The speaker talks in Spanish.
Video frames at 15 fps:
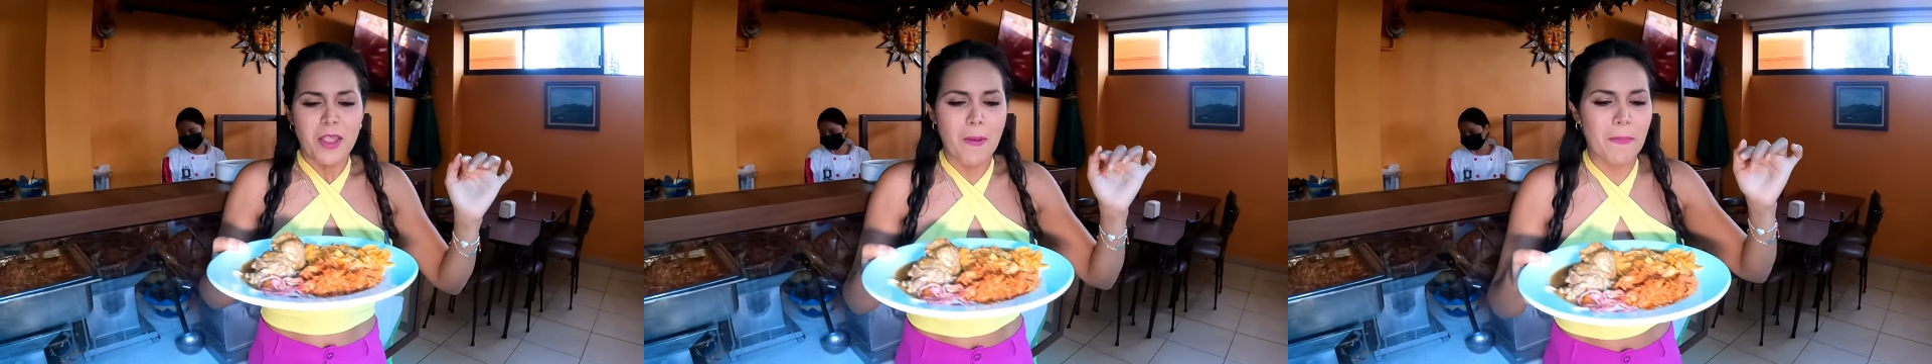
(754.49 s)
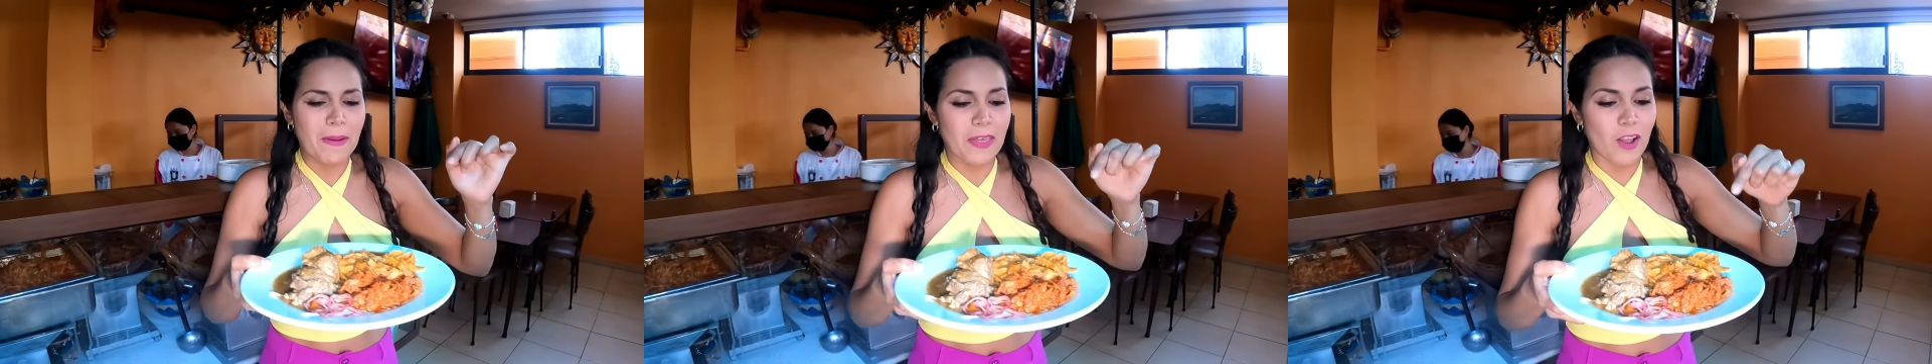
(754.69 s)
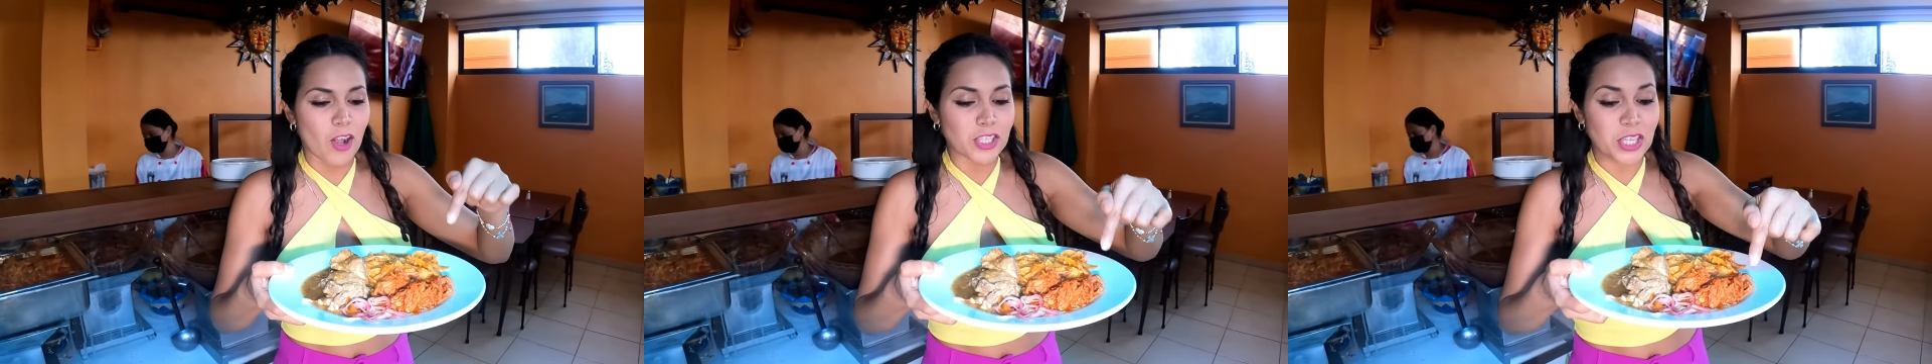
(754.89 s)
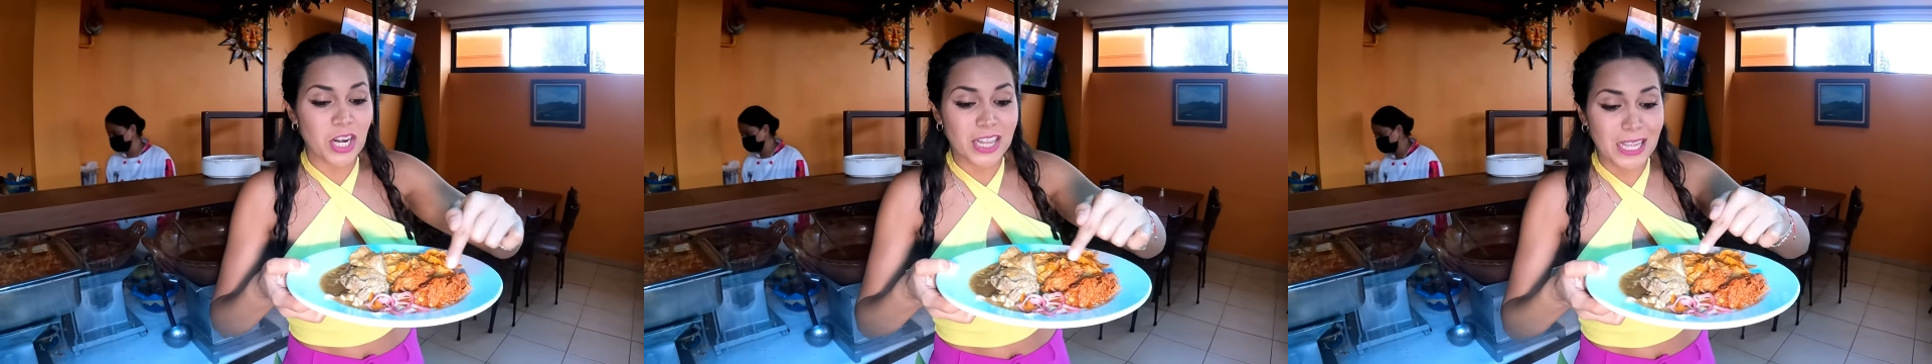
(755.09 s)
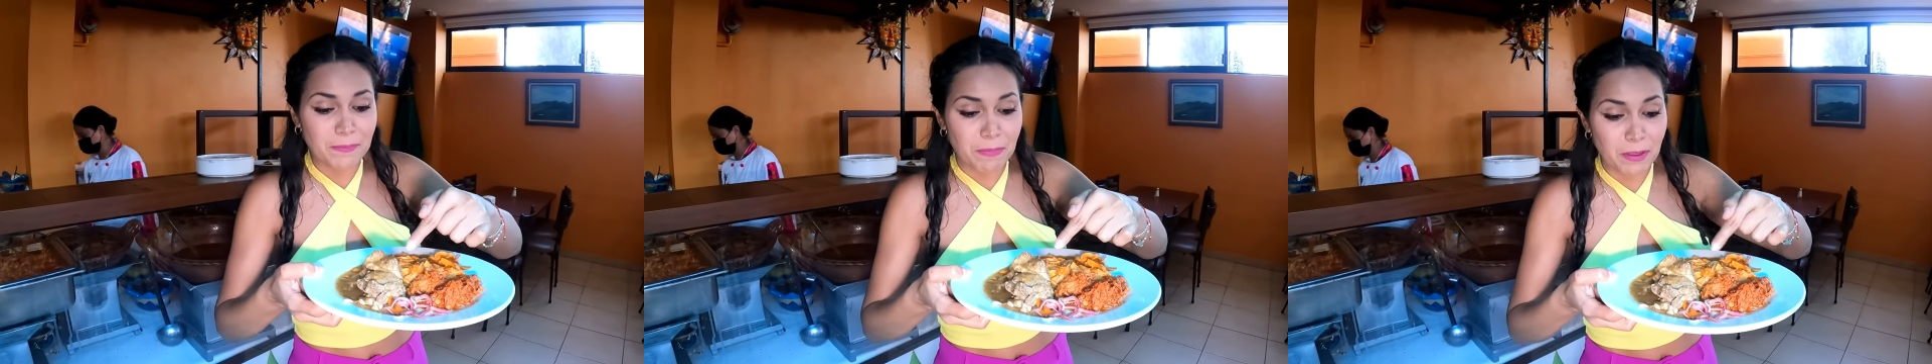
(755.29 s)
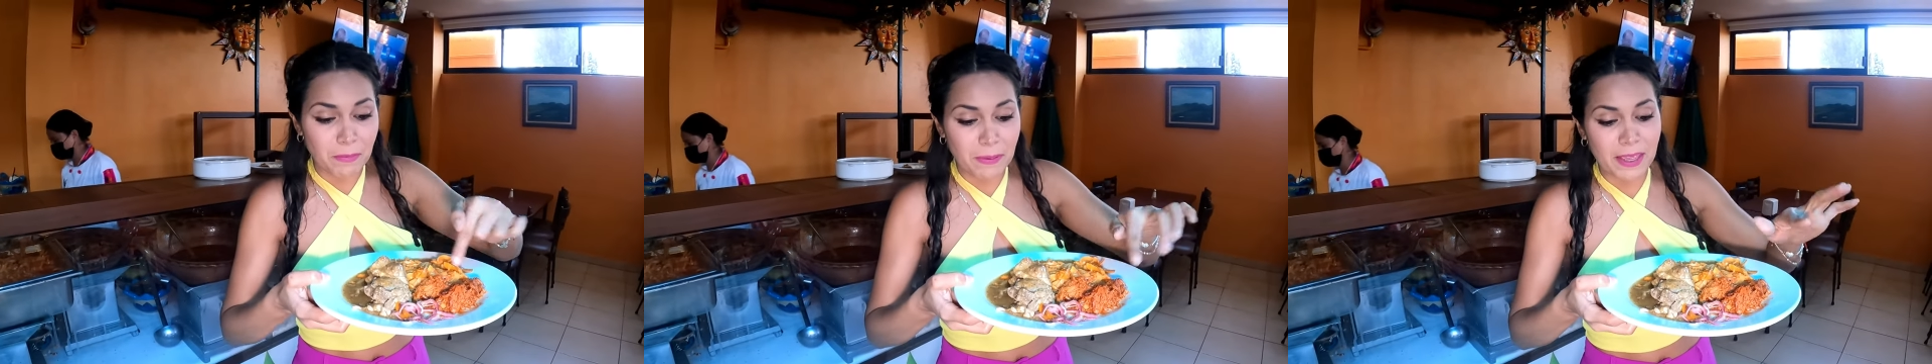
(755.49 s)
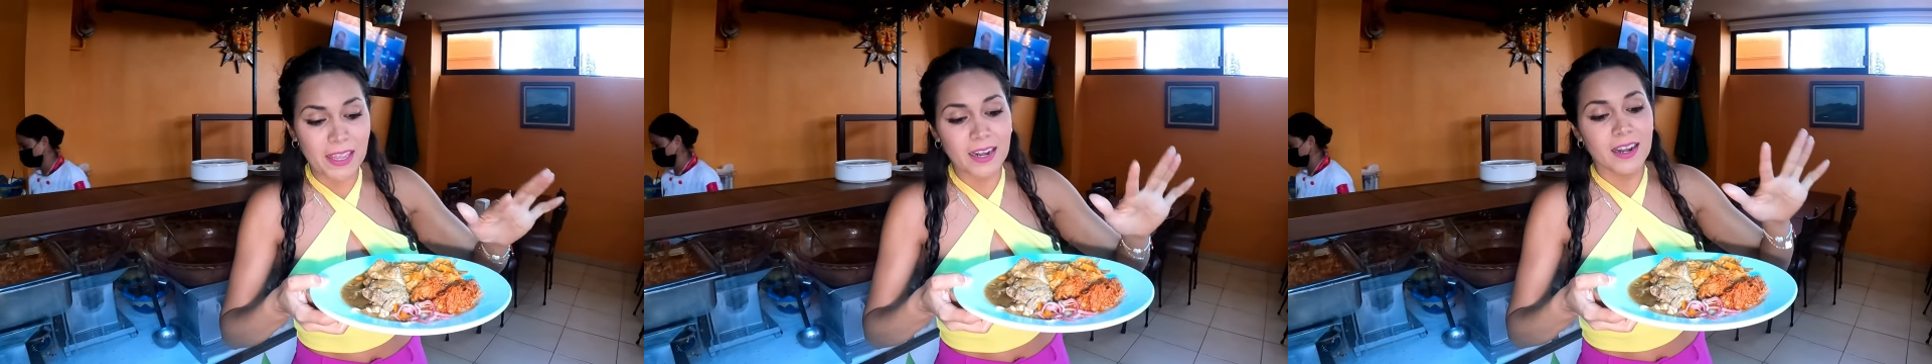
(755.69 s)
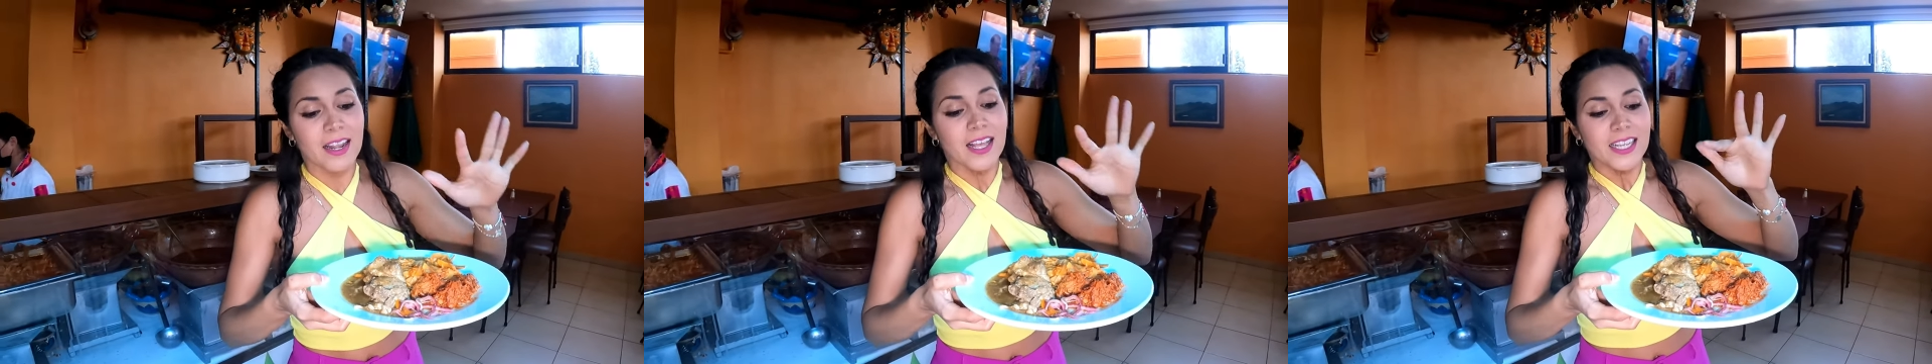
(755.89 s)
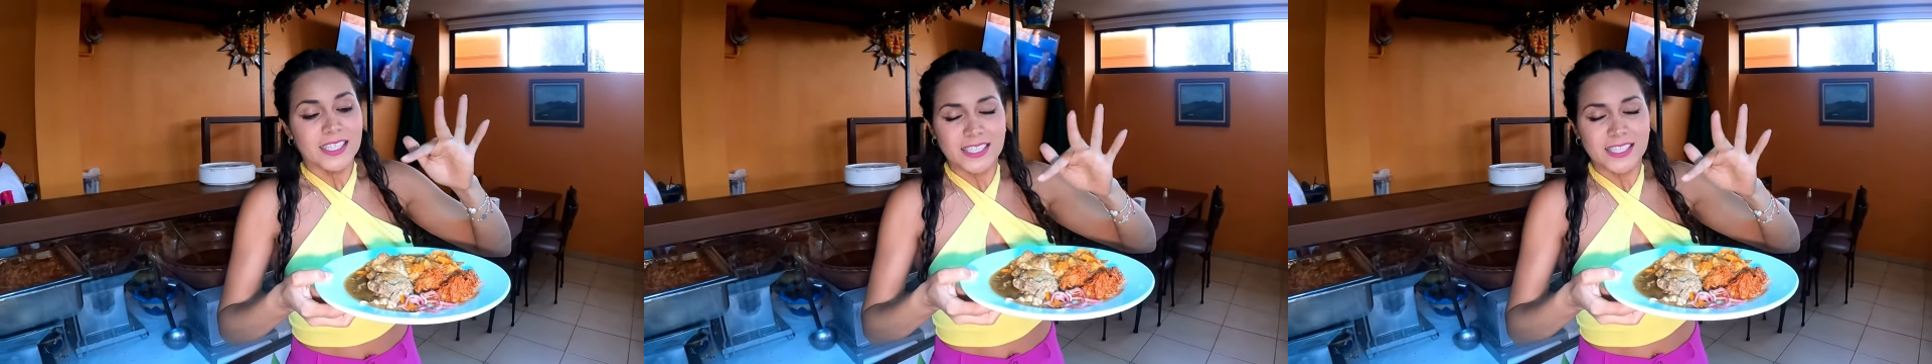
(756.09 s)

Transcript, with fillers: Yo pedí cochinita pibil,